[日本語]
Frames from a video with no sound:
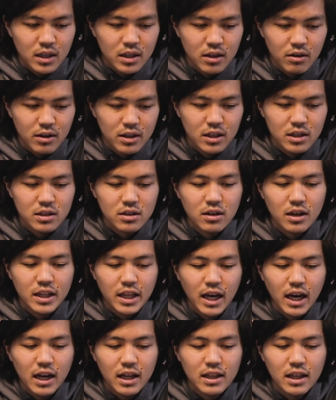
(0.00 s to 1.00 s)
で、私は
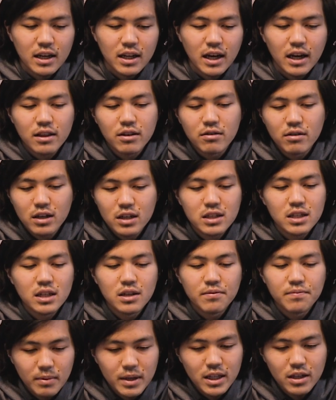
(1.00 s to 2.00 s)
ね、あなたに会えて嬉し
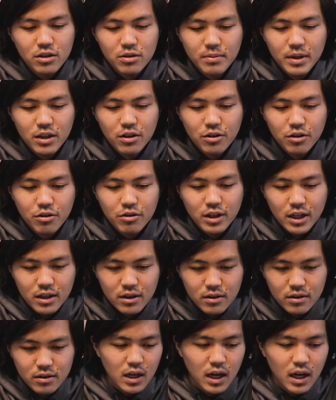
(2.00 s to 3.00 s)
い。まだ夢のようだ。
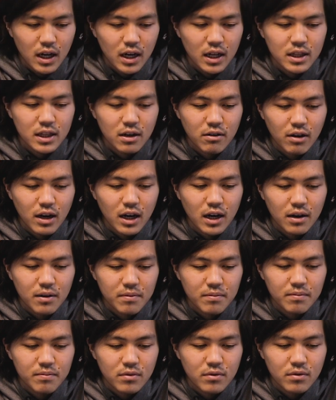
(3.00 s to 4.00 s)
あなた
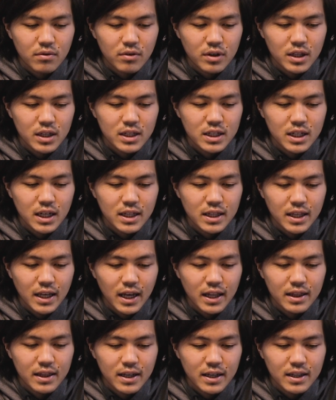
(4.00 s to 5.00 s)
は、私が出
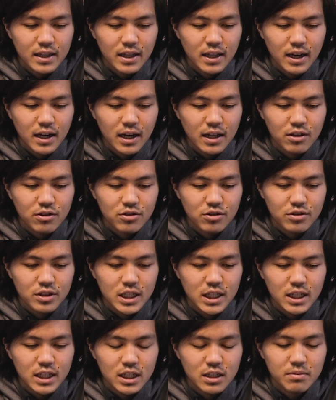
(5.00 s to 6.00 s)
会ってきた中の女
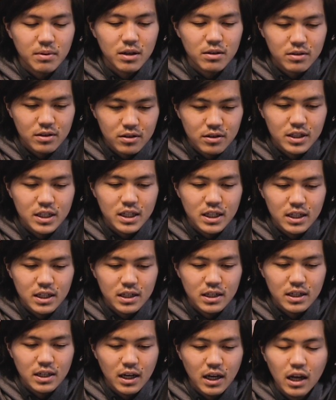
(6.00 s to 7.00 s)
性で一番美しい。
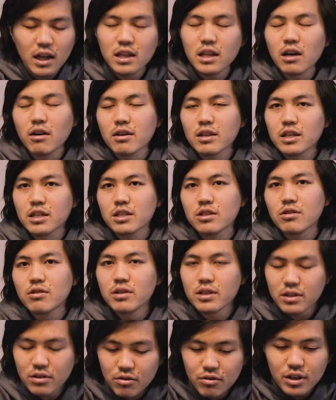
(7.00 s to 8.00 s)
あなたは私の
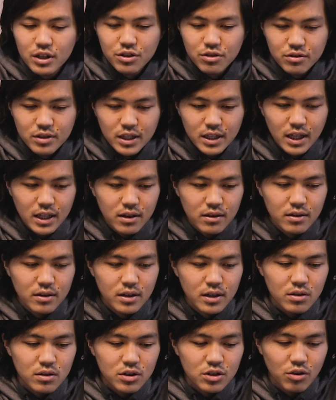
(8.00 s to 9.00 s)
理想の女性だ。
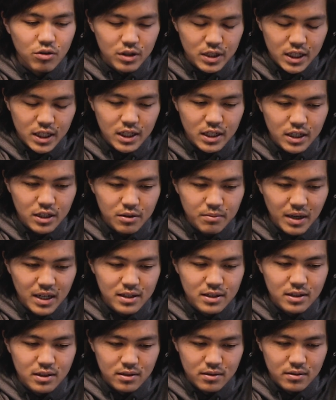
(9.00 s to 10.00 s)
正直に言いま
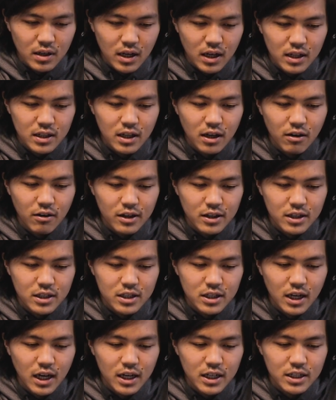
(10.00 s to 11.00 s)
す。あなたは
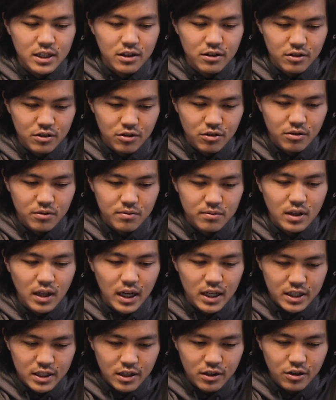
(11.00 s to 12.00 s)
私が愛している人。
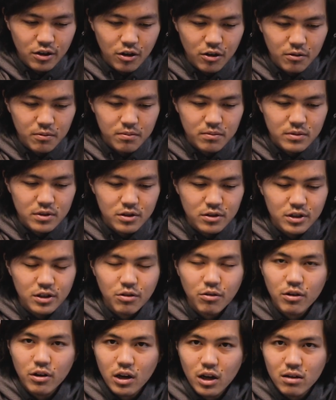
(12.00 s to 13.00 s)
愛してるよ。そして
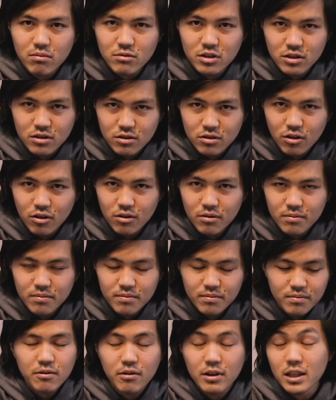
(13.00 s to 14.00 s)
これからもずっと。
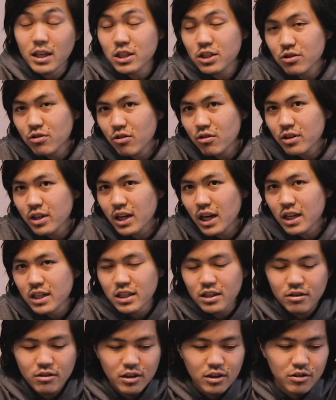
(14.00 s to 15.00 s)
私を理解
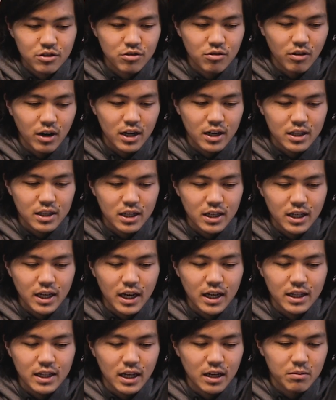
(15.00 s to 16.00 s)
してくれる人はあなた以
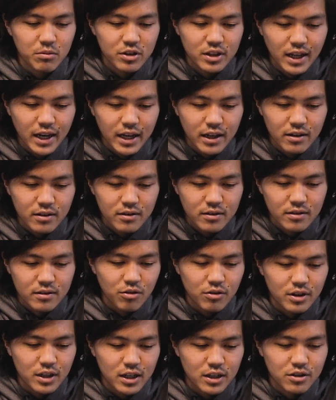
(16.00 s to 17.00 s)
外に誰もいない。
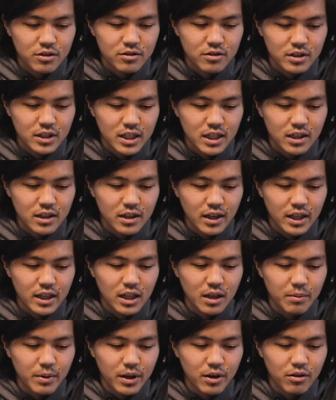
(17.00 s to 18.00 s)
こんな急に変
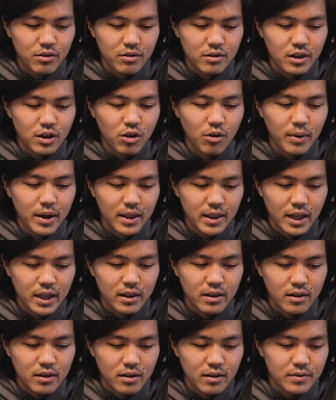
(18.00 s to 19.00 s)
なメール送ってごめんね、